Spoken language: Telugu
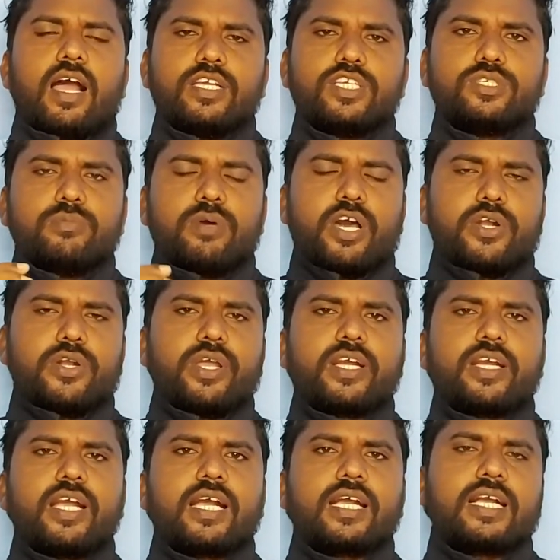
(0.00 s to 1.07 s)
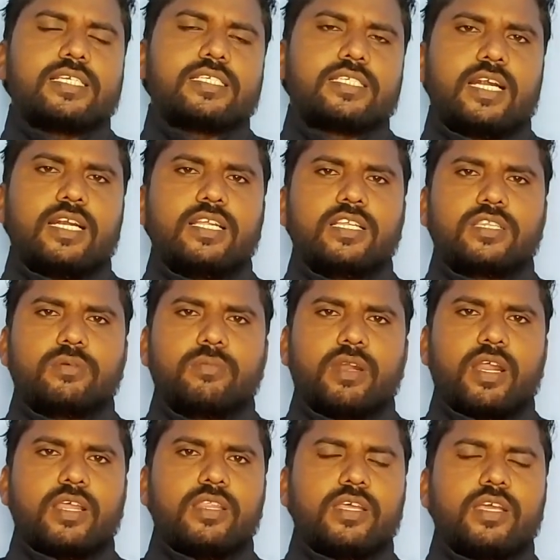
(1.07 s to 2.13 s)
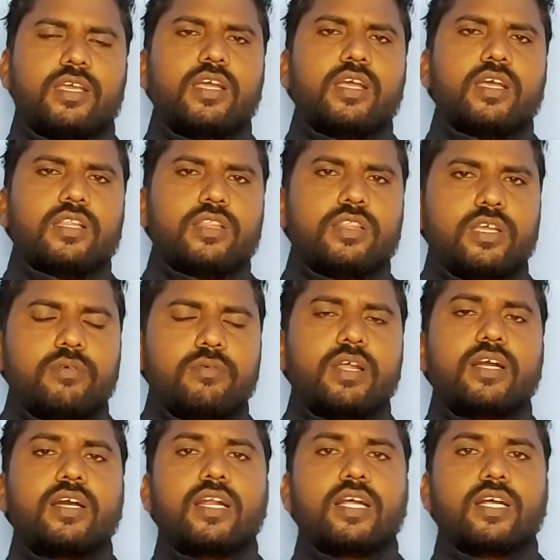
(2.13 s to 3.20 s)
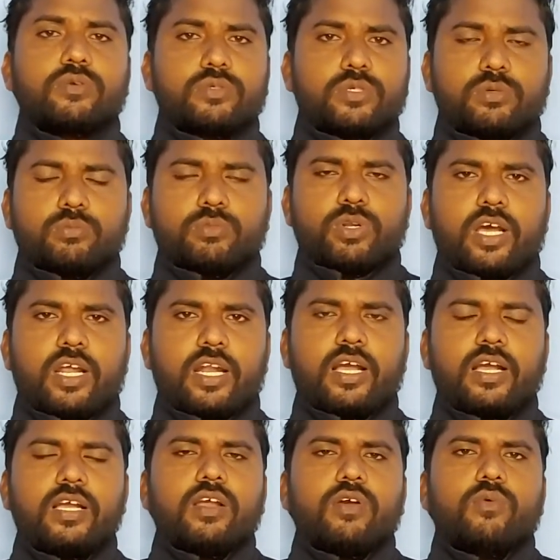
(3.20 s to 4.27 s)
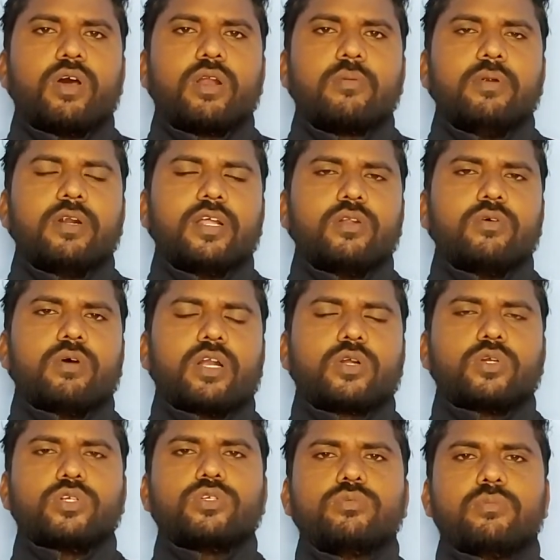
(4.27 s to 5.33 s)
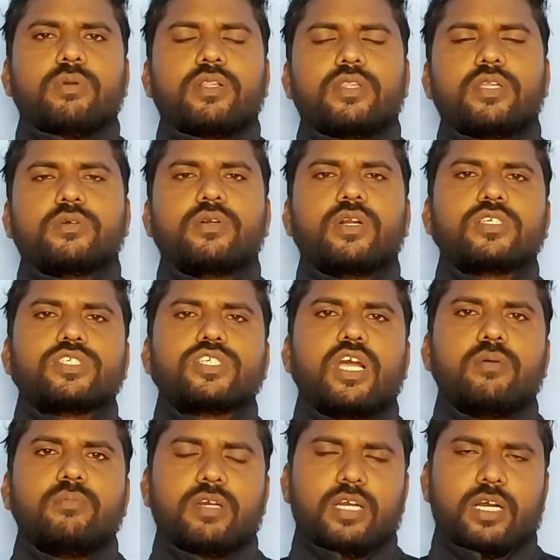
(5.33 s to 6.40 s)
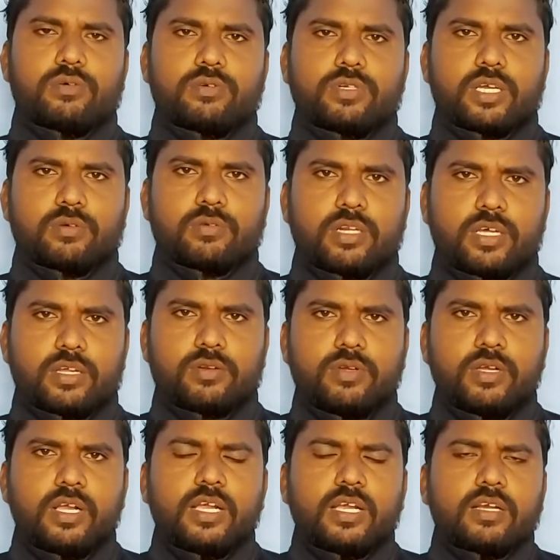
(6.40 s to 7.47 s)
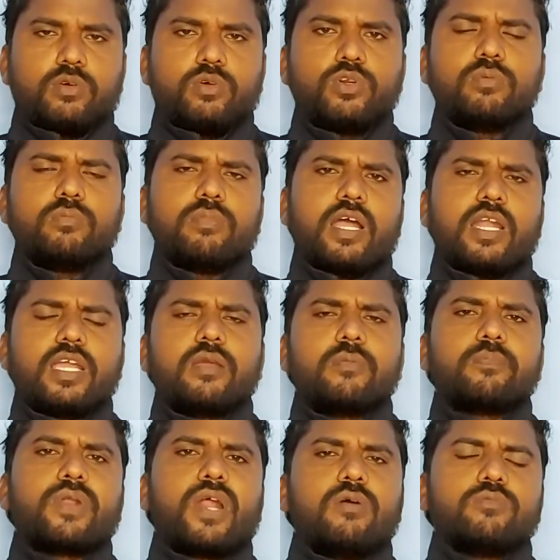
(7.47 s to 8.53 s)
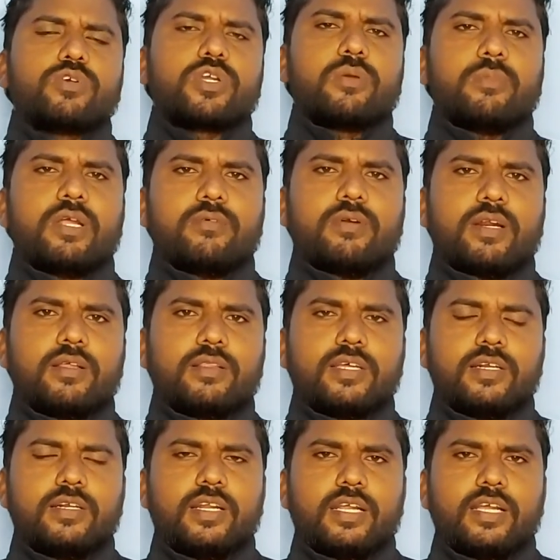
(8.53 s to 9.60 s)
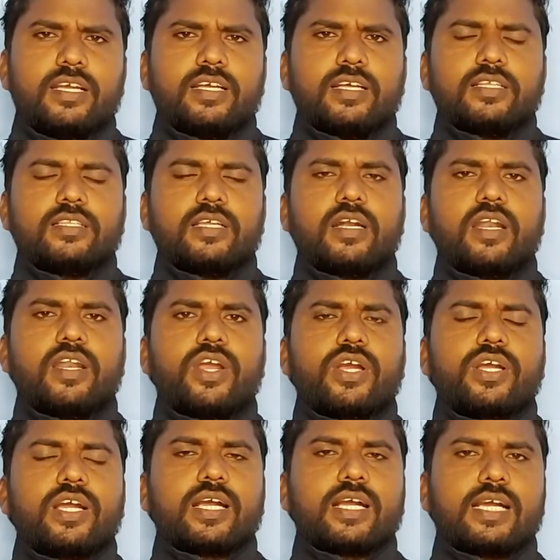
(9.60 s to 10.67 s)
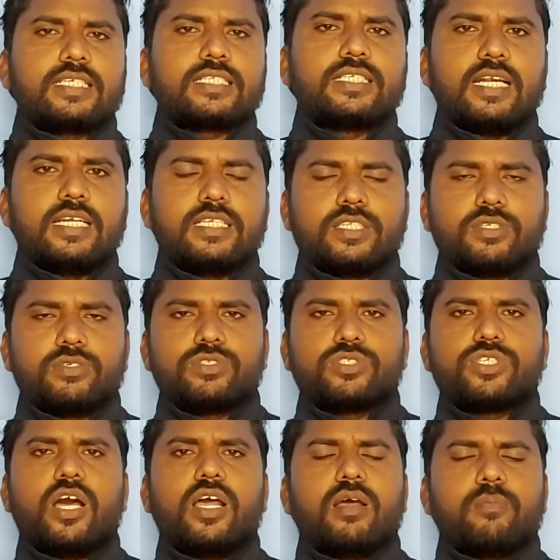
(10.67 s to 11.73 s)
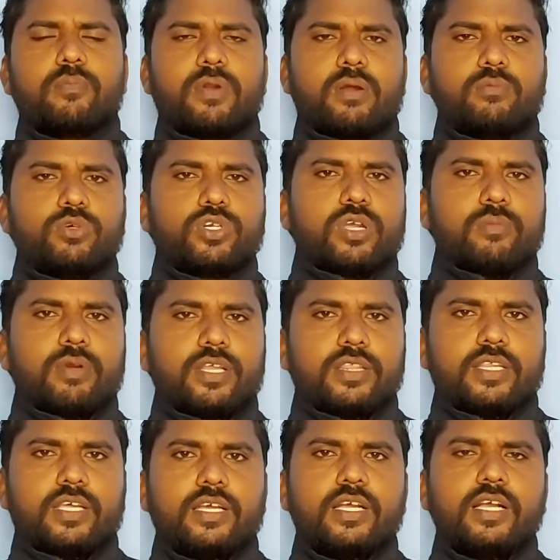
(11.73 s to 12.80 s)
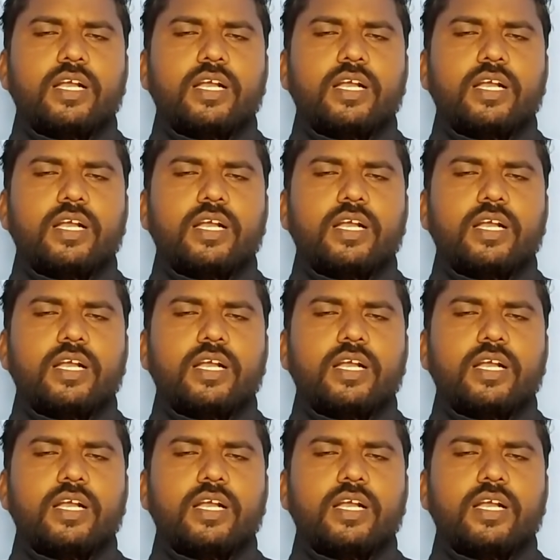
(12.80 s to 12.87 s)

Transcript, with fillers: యజమానుడి యొక్క కష్టార్జితం అనేది దీవెనకరంగా ఉండడం మూలాన వారి బిడలు వారి కుటుంబం అంతా కూడా క్షేమంగా ఉంటా ఉన్నారు కుటుంబానికి ప్రాముఖ్యమైన వాడు తండ్రి తండ్రి యొక్క కష్టార్జితం చాలా ప్రాముఖ్యమైంది